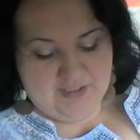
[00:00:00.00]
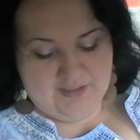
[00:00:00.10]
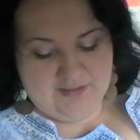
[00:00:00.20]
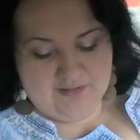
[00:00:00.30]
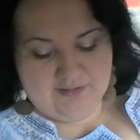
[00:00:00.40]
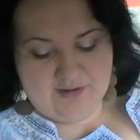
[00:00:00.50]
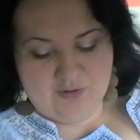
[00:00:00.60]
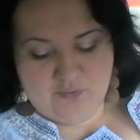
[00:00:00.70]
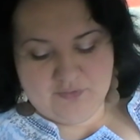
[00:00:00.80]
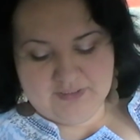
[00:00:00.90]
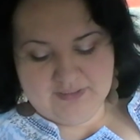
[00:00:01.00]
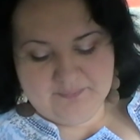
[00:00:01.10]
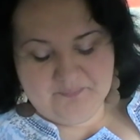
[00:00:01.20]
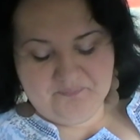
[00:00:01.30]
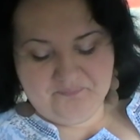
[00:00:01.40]

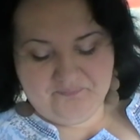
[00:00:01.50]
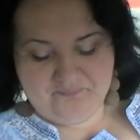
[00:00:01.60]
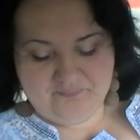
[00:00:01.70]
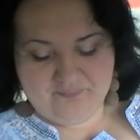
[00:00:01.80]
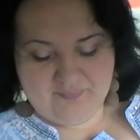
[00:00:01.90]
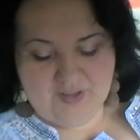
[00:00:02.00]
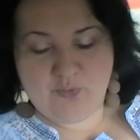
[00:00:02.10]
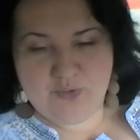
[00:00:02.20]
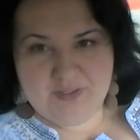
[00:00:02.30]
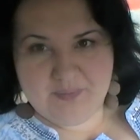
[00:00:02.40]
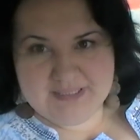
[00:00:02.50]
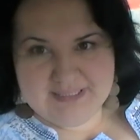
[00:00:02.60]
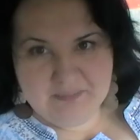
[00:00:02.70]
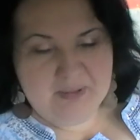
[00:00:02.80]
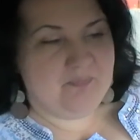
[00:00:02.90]
какого-то какой-либо
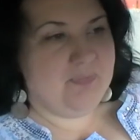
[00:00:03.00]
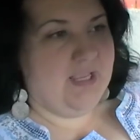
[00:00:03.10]
темы.